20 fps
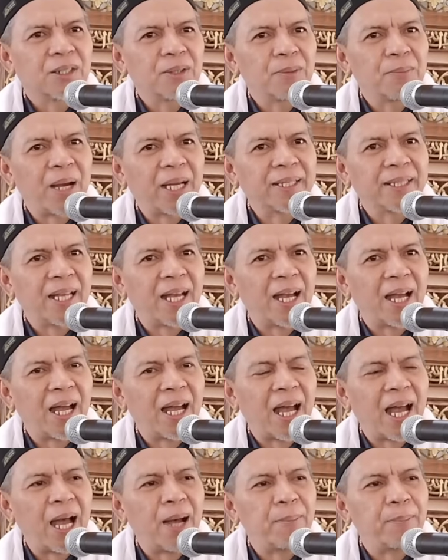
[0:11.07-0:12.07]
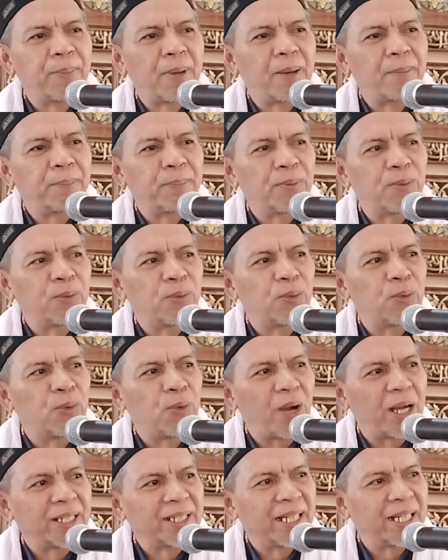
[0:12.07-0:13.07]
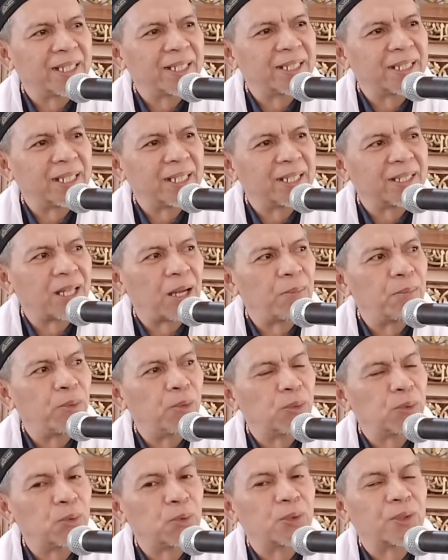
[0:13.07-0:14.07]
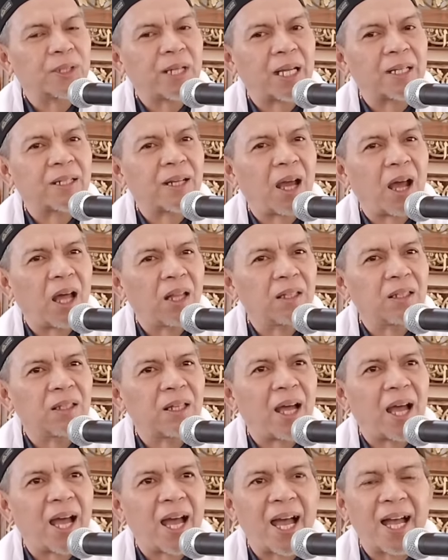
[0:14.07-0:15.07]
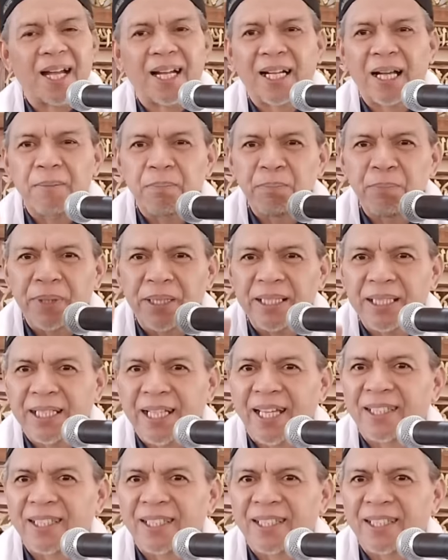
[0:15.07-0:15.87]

Sebanyak apapun uang yang kita butuhkan Allah akan